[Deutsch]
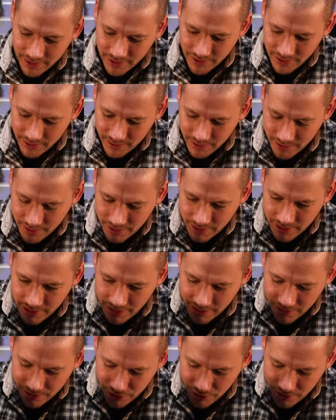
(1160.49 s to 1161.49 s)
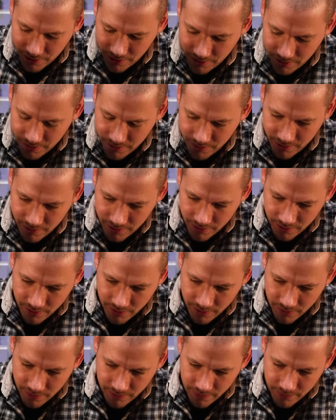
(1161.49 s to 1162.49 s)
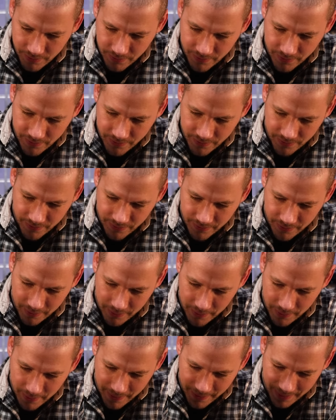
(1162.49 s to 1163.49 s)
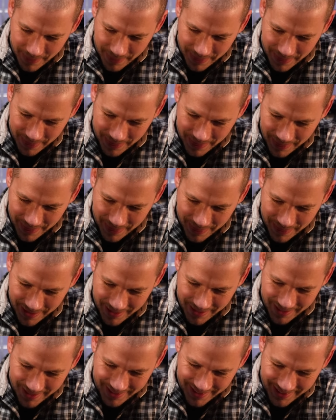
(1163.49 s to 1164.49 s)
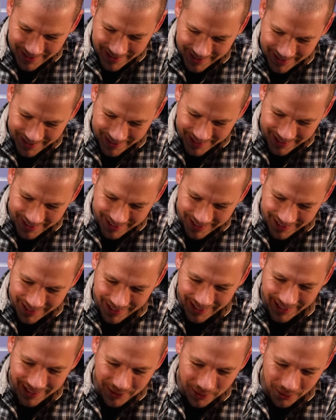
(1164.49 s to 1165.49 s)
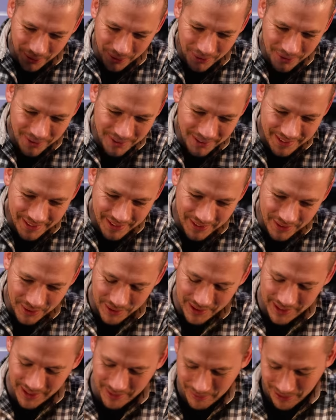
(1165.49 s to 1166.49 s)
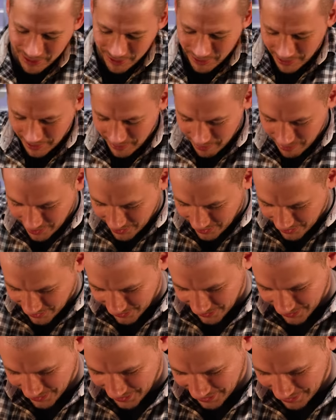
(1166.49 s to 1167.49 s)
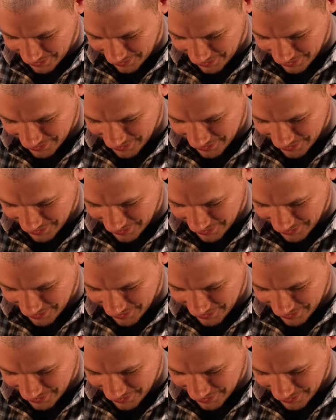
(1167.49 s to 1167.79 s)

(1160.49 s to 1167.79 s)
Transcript: Hier ist nämlich noch eine kleine Schraube. ACS Review, wie man es nicht macht. Hallo. So lernt man doch am besten, oder nicht?